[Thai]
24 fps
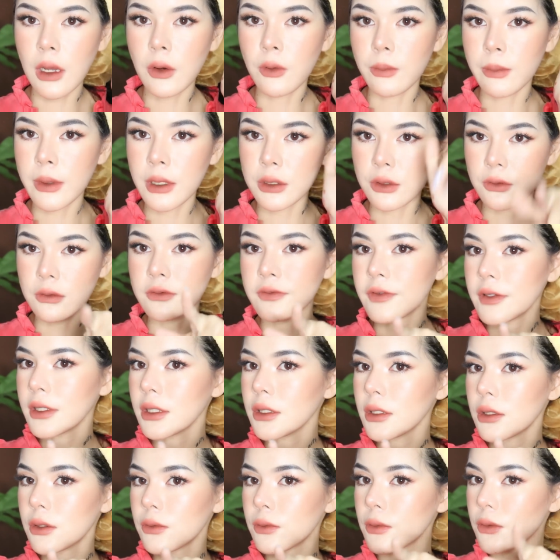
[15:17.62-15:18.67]
เรามาดูฟิ
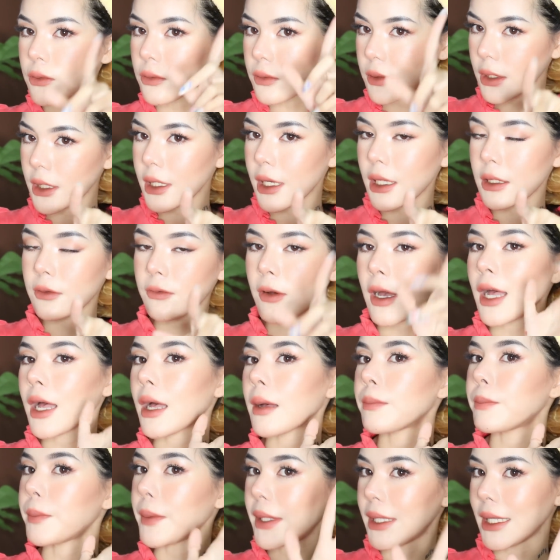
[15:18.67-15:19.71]
นิชลุกๆนี้กันว่า
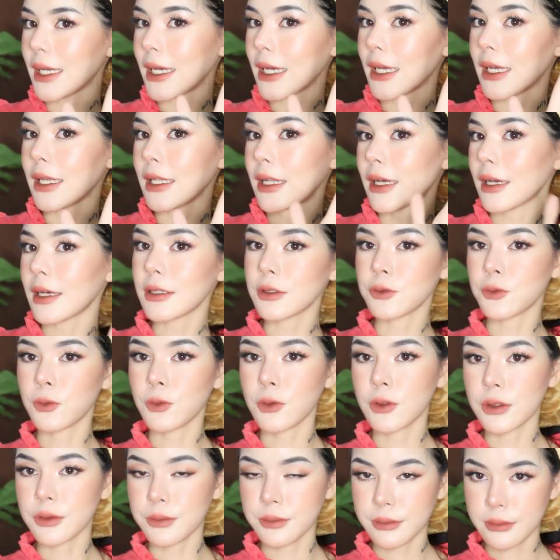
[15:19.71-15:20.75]
เป็นยังไงนะคะทุก
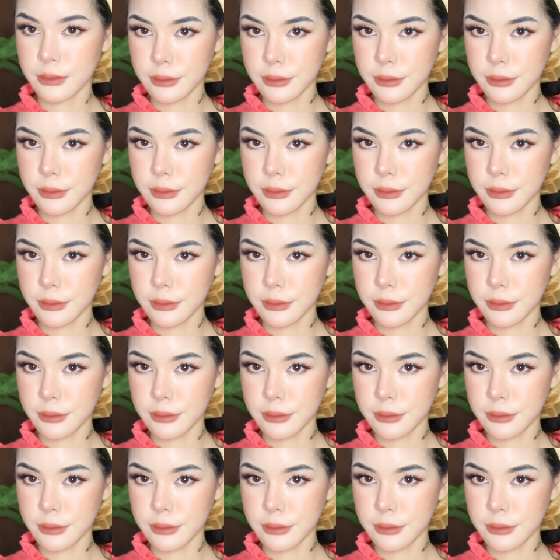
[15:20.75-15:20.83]
คน